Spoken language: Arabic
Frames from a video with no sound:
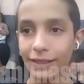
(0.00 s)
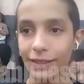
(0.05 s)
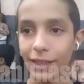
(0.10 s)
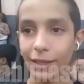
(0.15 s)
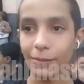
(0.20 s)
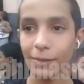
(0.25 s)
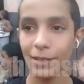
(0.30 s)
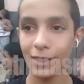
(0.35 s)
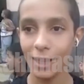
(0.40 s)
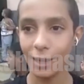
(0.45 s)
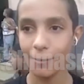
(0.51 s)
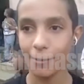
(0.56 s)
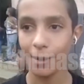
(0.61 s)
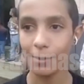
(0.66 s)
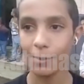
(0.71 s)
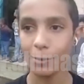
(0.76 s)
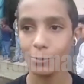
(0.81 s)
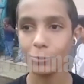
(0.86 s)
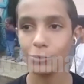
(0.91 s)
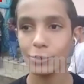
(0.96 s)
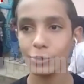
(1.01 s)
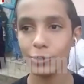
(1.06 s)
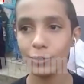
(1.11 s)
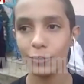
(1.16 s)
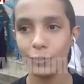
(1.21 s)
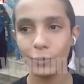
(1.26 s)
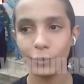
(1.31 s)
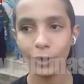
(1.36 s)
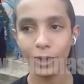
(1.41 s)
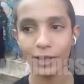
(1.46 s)
جت بنت عم محمد
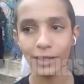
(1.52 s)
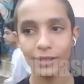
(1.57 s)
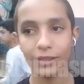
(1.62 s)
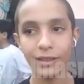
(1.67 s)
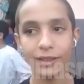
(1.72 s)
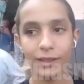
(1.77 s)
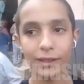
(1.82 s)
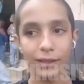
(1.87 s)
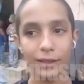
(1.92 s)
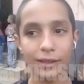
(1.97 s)
يوسف وقالت لي